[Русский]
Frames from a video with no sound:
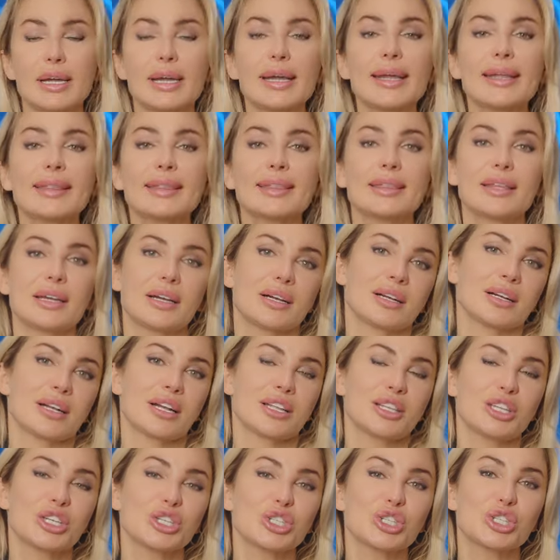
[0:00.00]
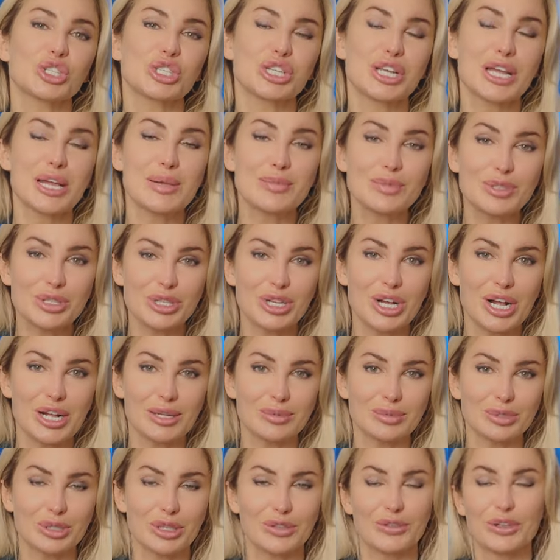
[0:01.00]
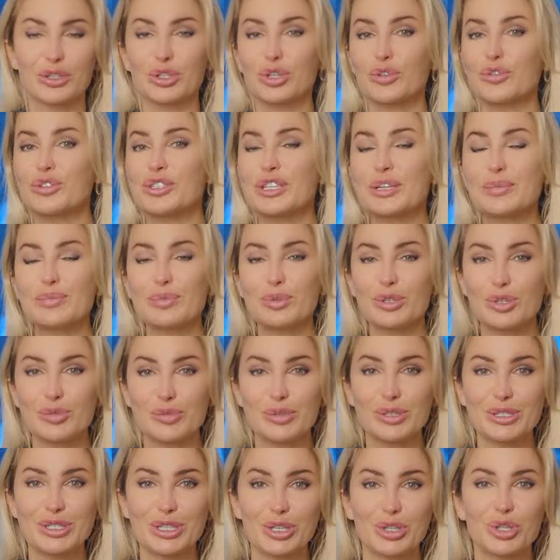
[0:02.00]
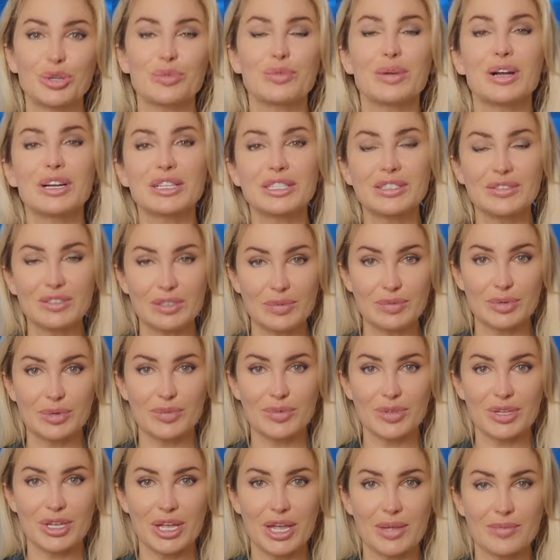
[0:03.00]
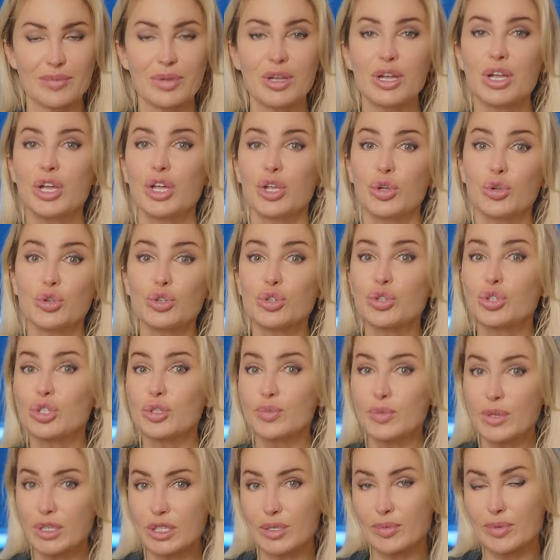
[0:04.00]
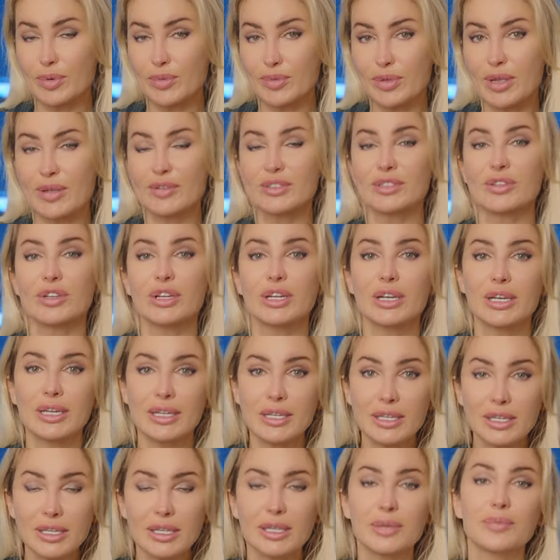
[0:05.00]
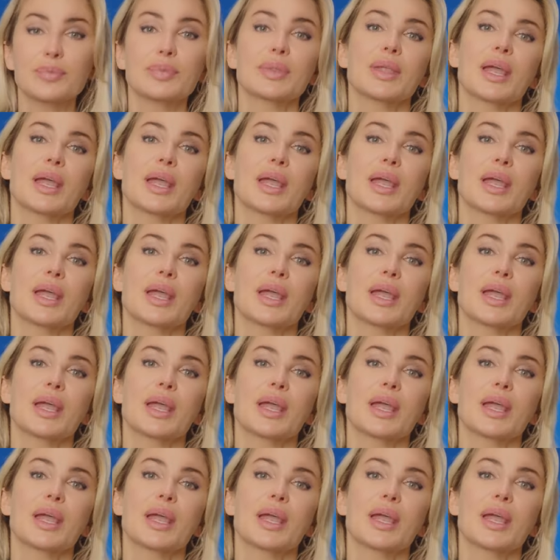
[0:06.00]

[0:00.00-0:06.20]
Это, конечно же, М-скалп, который всем полюбился, который мы активно применяем и очень успешно применяем в своей клинике.